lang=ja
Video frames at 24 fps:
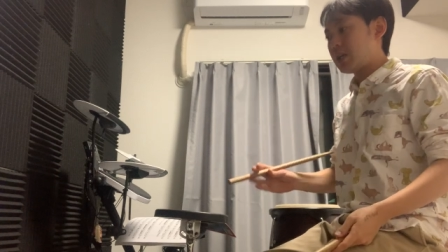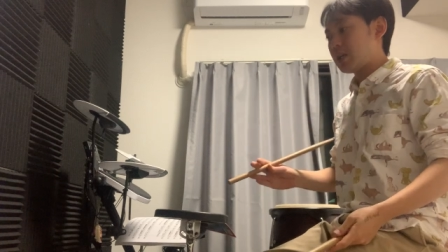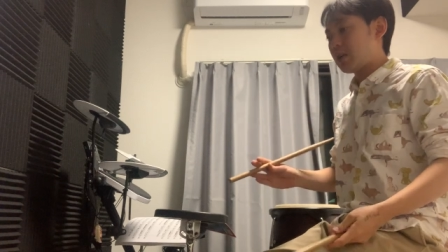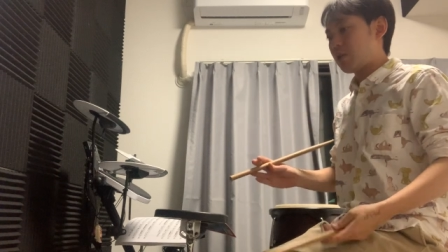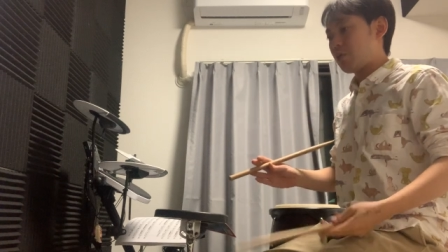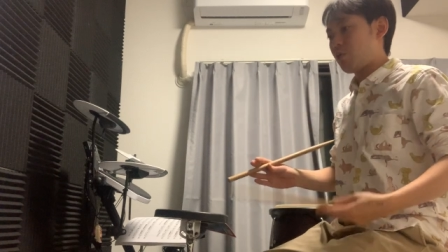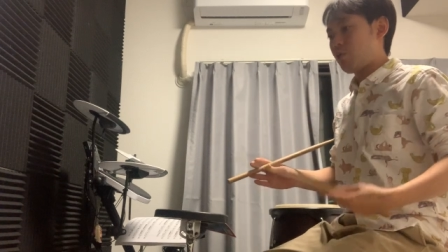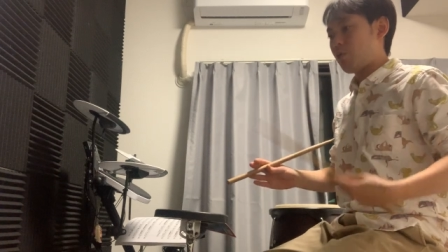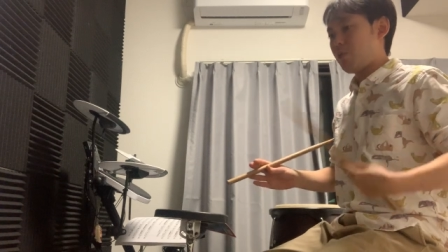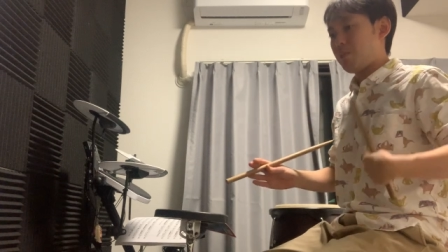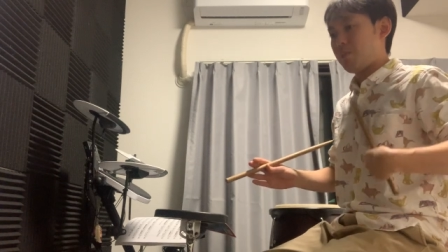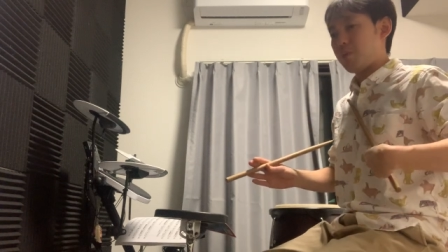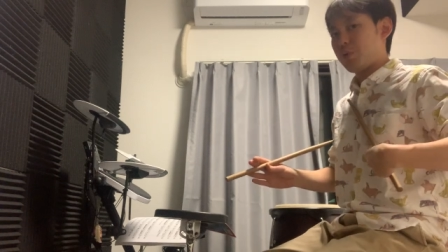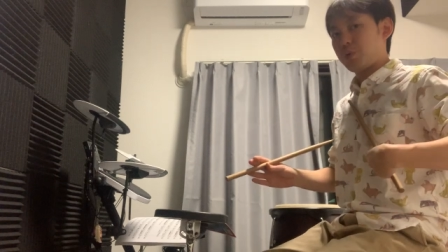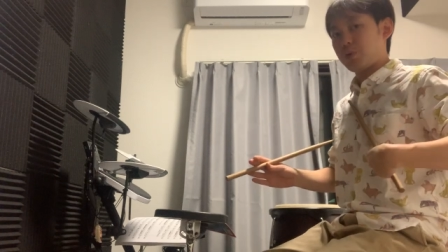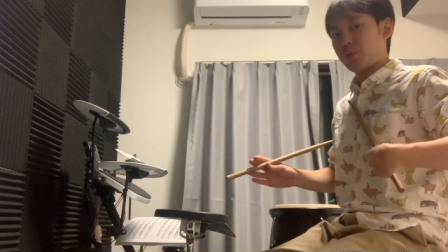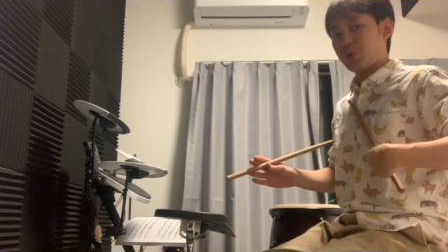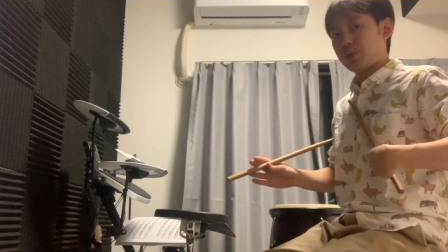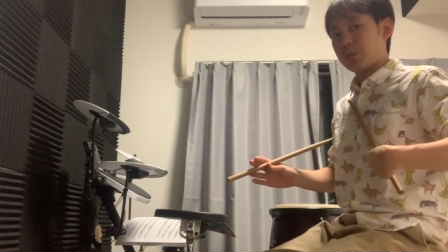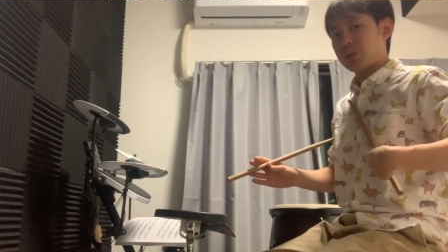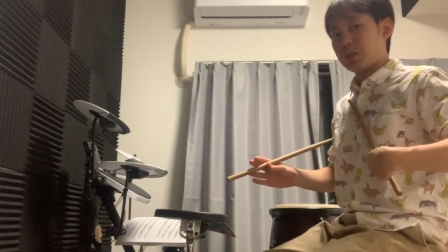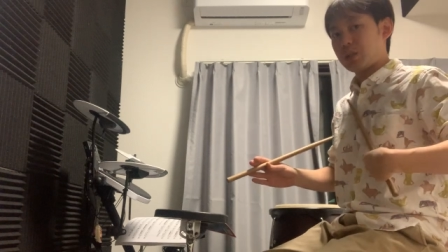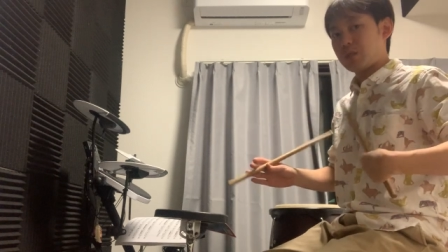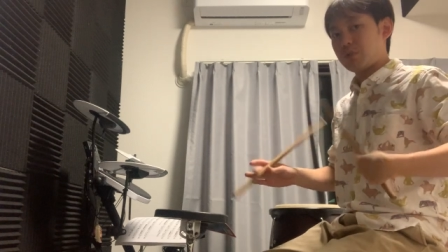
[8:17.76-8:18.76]
にこう
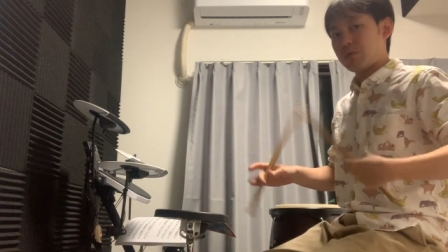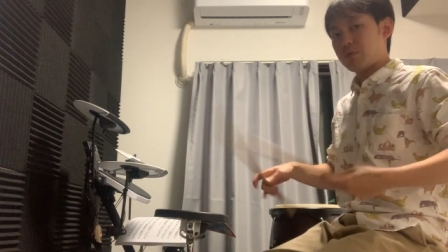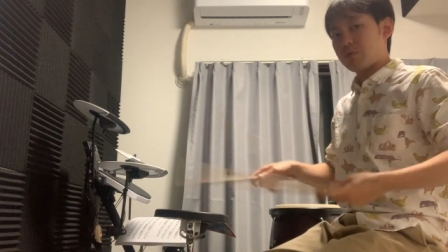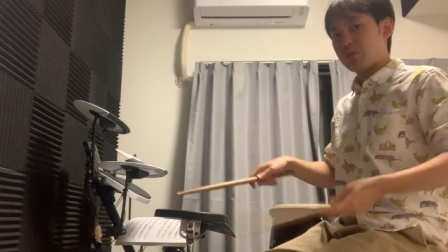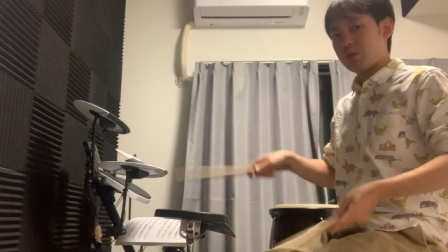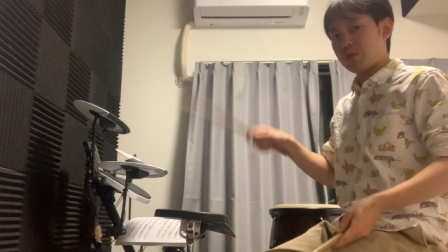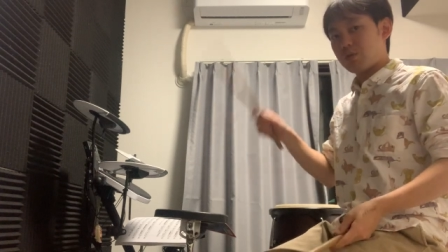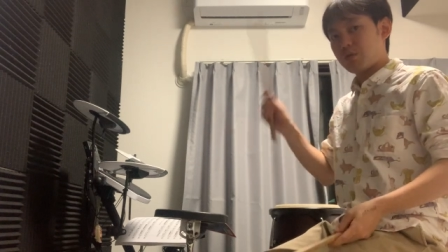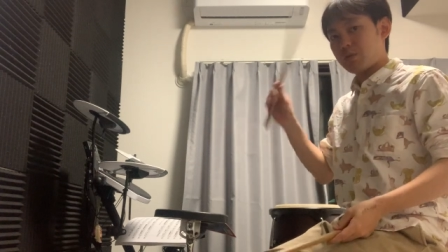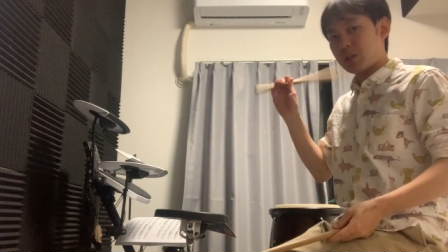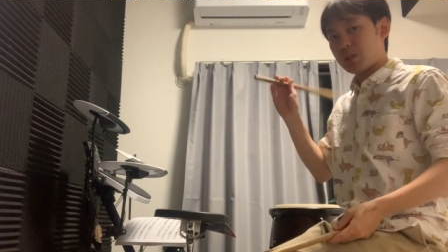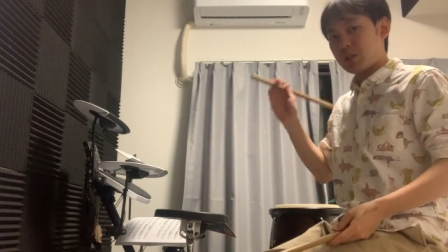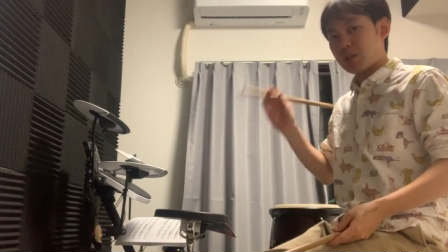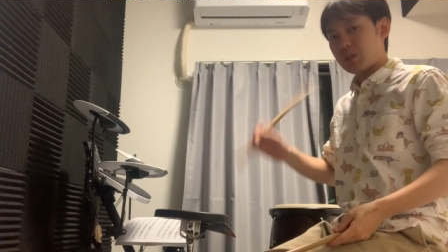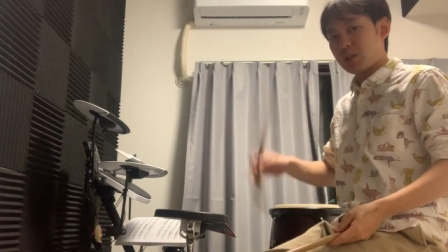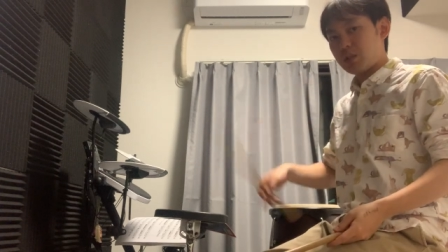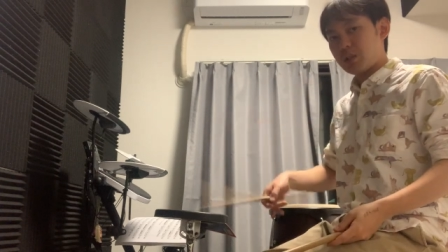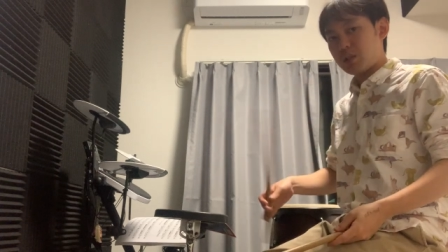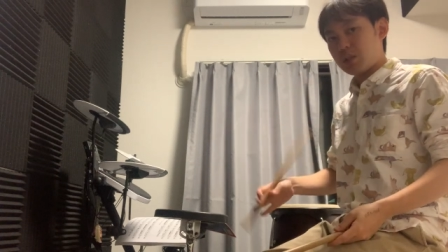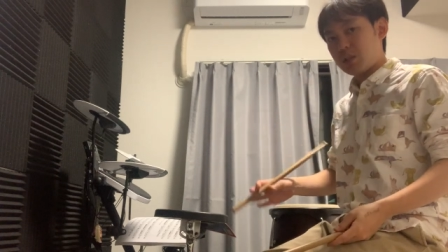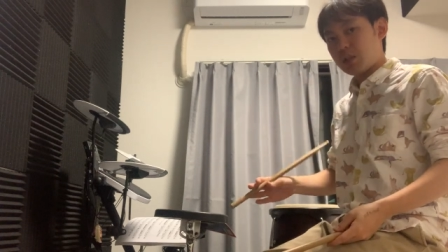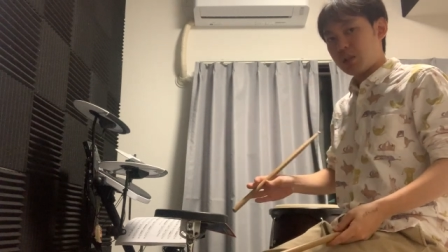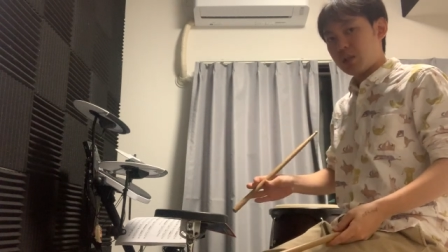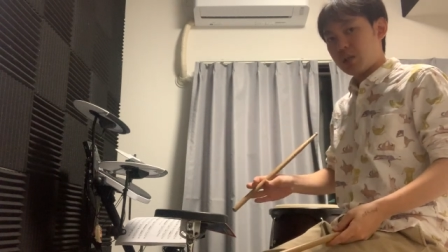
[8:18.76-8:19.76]
戻ってくるように。
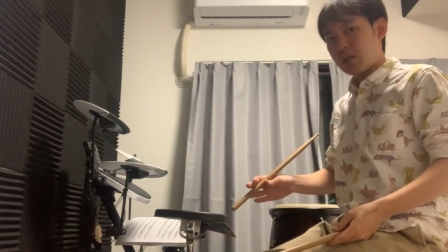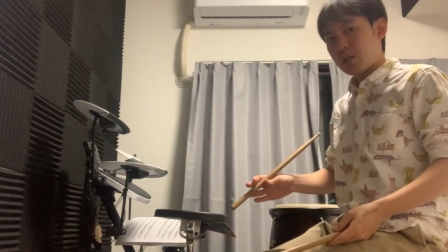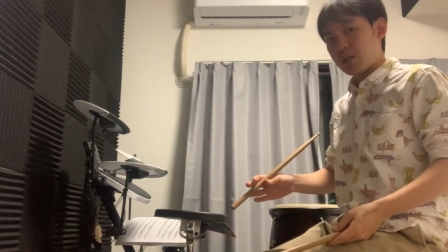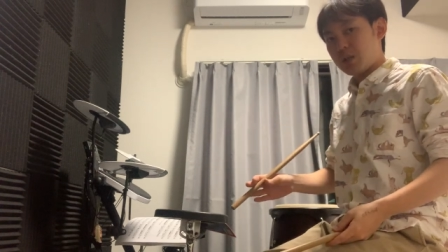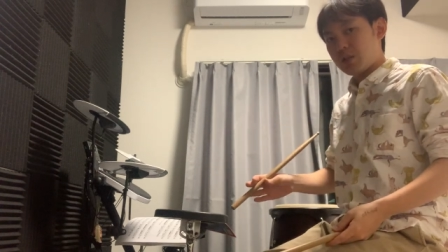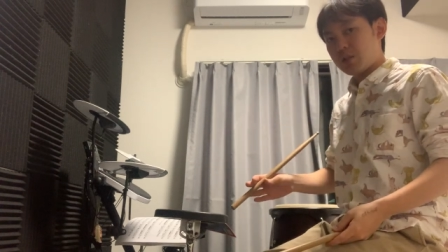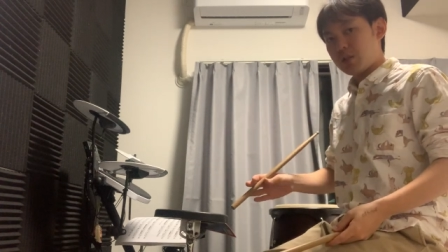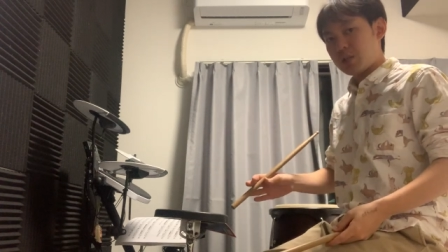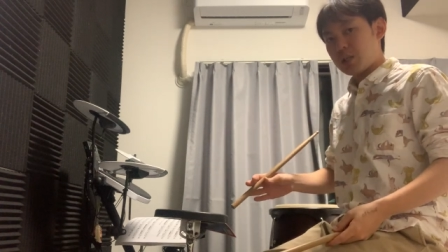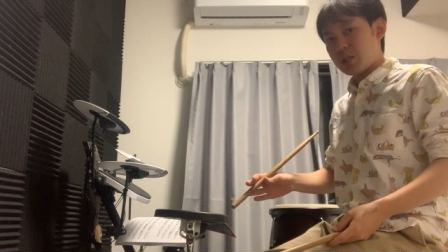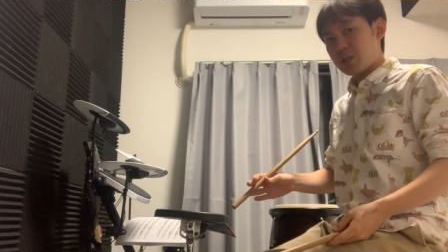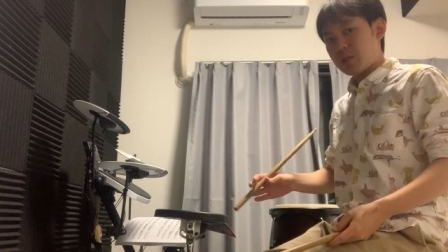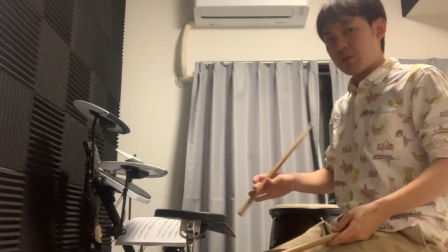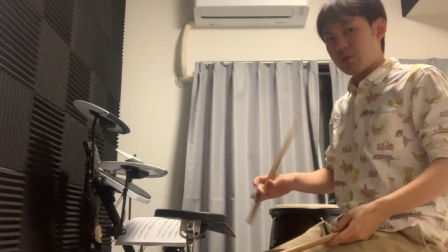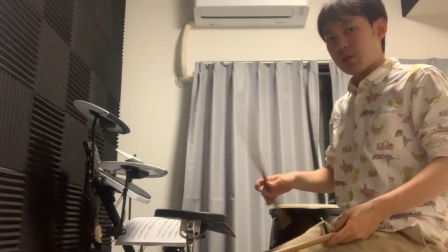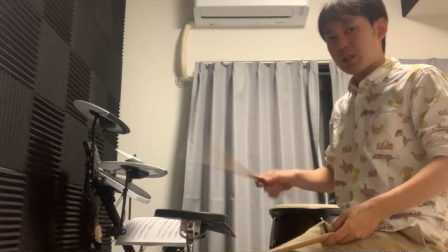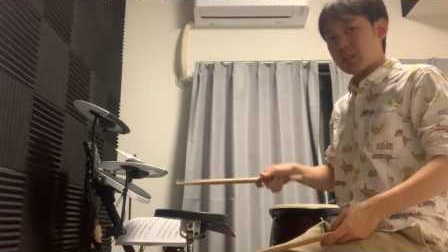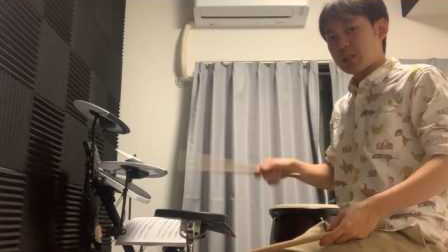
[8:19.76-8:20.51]
スティック